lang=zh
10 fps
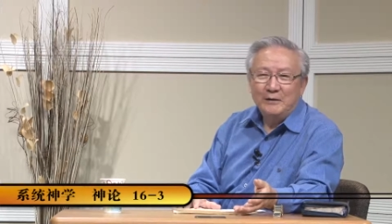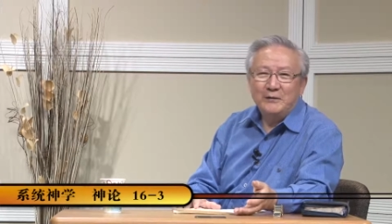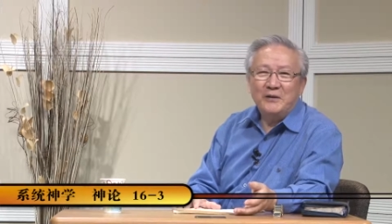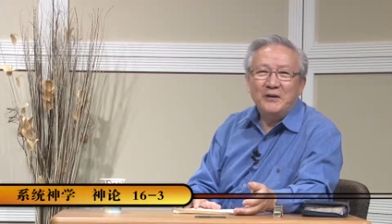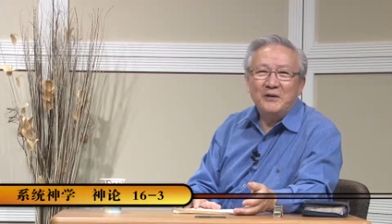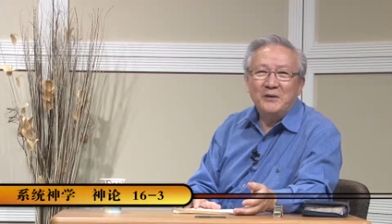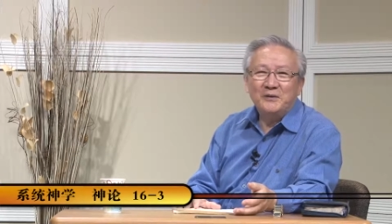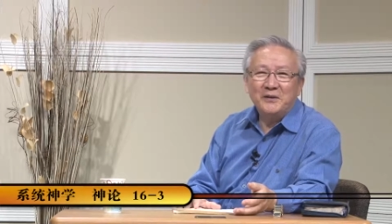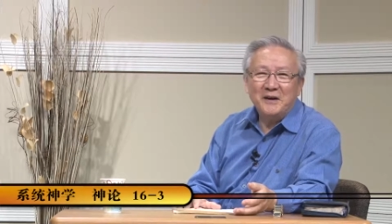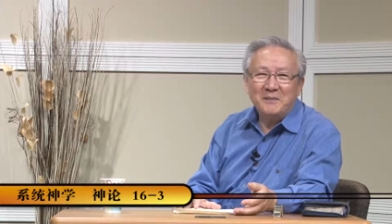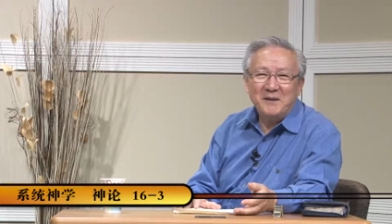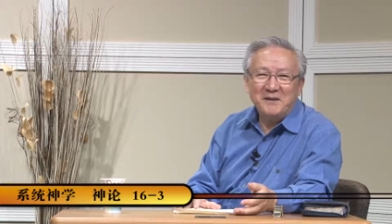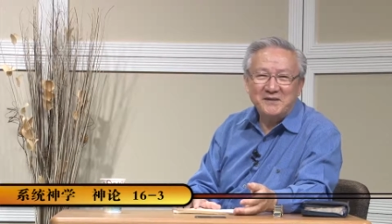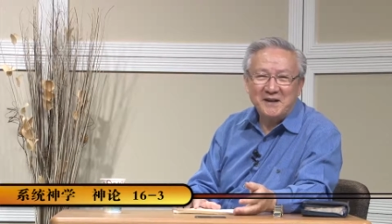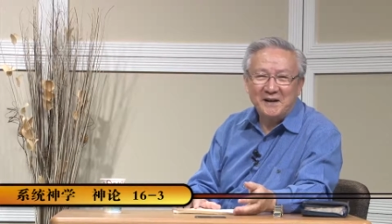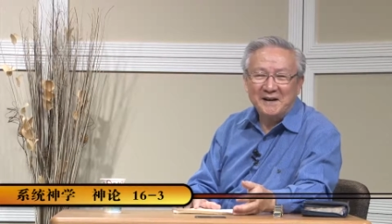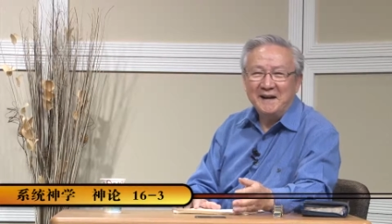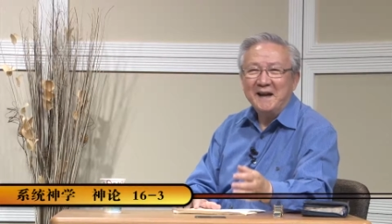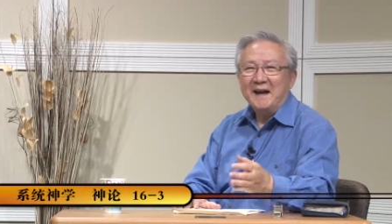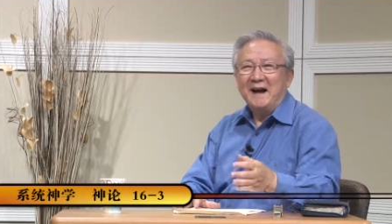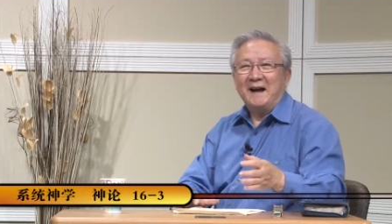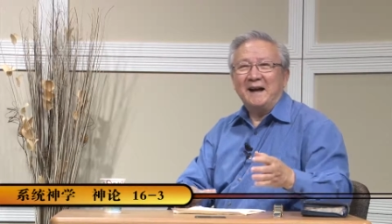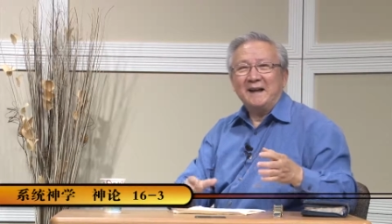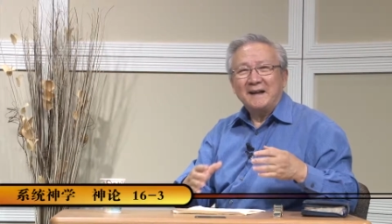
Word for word: 女人工作也没有效力啊。